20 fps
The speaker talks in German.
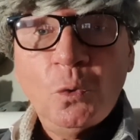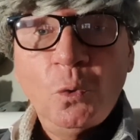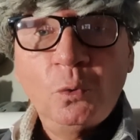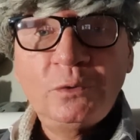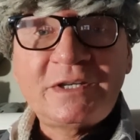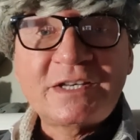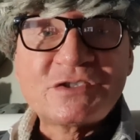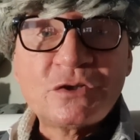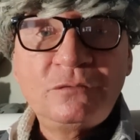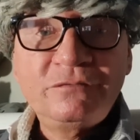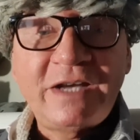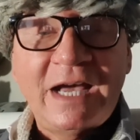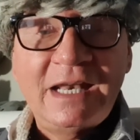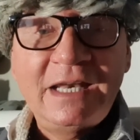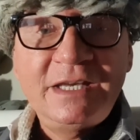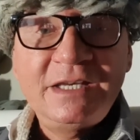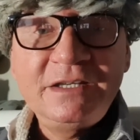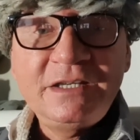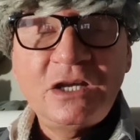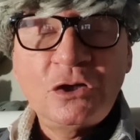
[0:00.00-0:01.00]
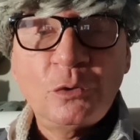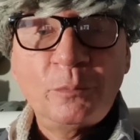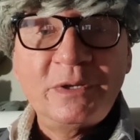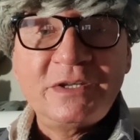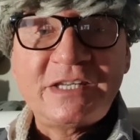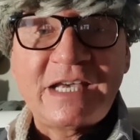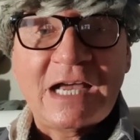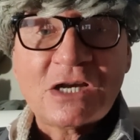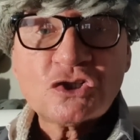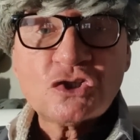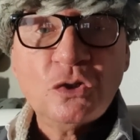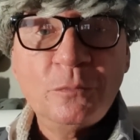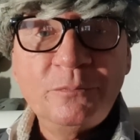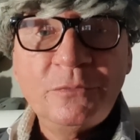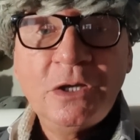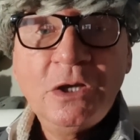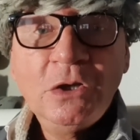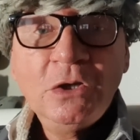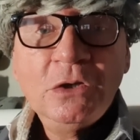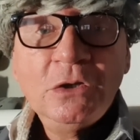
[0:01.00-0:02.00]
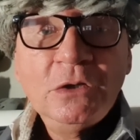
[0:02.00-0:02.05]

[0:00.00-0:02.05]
Und da sollen wir alle hingehen und mit Ja stimmen.